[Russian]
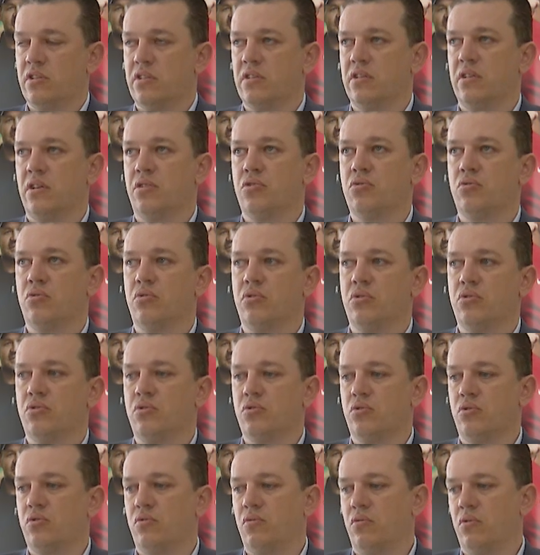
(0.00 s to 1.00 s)
сказать, что она
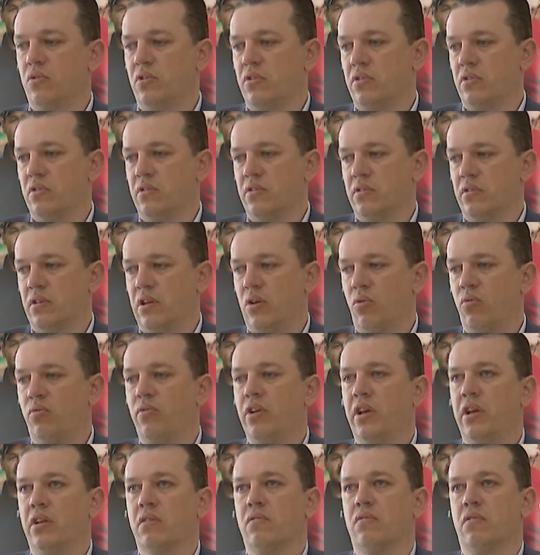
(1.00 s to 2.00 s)
чувствует. Я
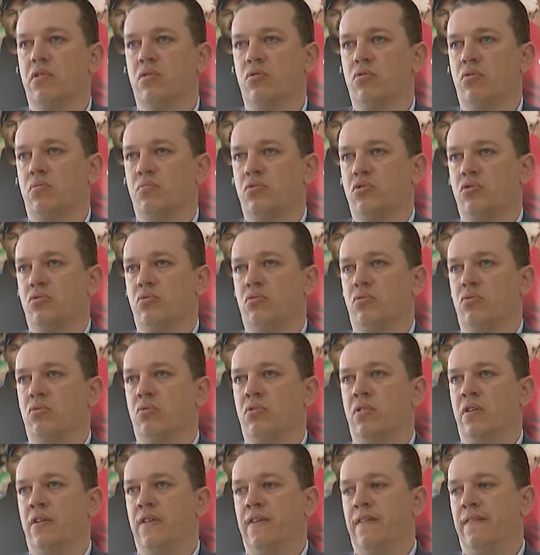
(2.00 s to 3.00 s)
уверен в одном,
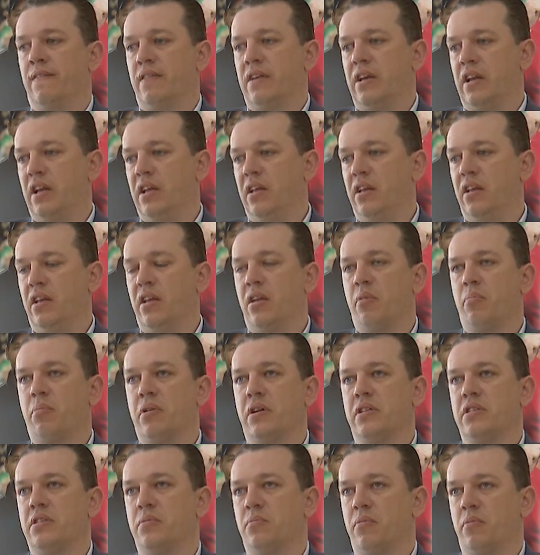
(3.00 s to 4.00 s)
что Арине
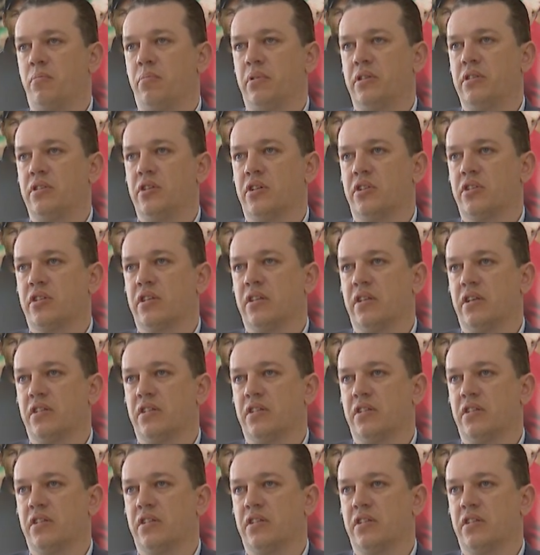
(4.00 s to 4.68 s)
необходима поддержка